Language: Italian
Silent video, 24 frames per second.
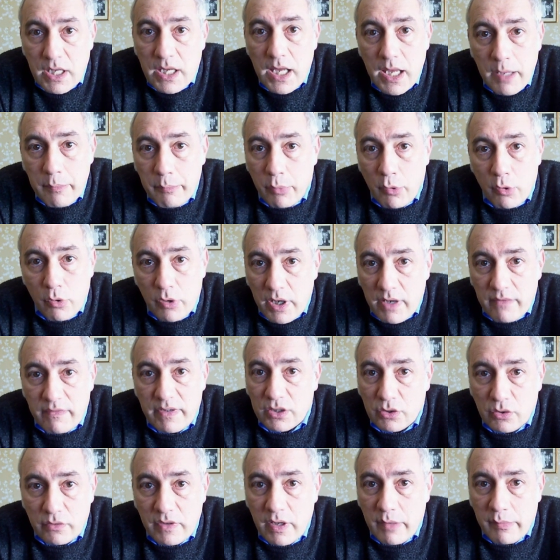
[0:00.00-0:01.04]
E poi
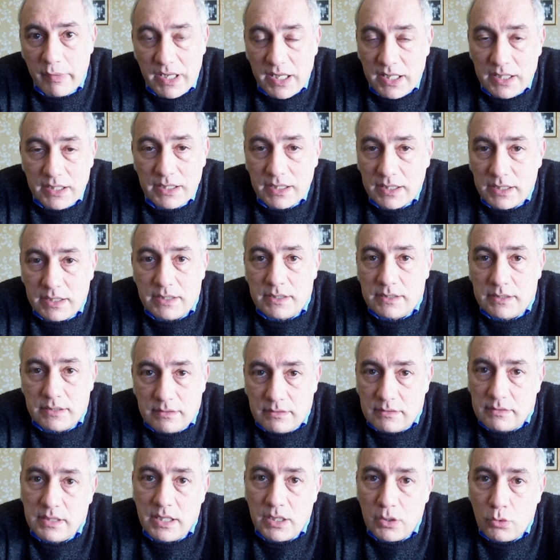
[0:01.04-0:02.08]
avete
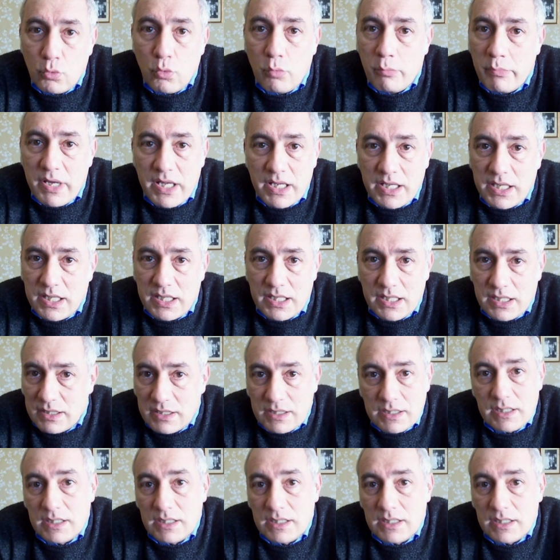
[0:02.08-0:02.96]
ovviamente dei numeri